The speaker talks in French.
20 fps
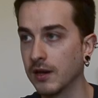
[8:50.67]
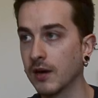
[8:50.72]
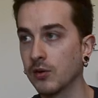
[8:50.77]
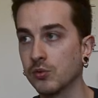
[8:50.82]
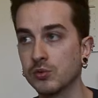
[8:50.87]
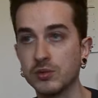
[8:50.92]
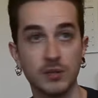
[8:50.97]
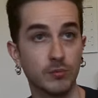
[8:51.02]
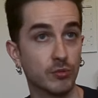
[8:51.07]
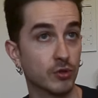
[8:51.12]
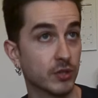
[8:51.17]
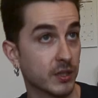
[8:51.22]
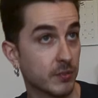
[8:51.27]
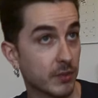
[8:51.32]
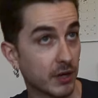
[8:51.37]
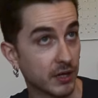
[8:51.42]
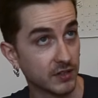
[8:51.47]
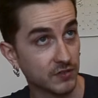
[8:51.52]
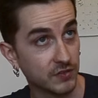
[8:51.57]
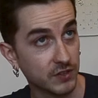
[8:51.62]
la route est bloquée
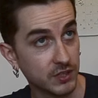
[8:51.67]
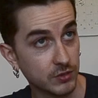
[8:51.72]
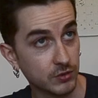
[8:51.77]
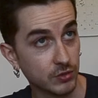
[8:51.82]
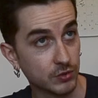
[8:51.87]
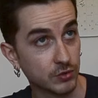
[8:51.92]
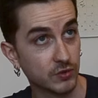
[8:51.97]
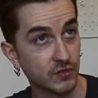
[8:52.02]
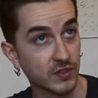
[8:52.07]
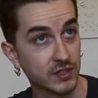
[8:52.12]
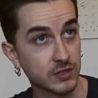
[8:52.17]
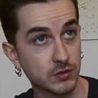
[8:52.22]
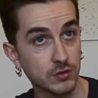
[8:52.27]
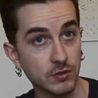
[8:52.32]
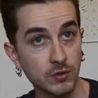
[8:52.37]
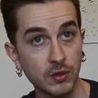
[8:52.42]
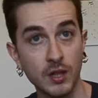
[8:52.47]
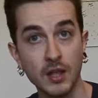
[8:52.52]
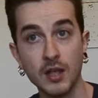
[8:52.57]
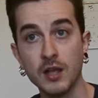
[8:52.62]
par les flics de toute
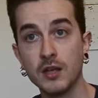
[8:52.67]
façon,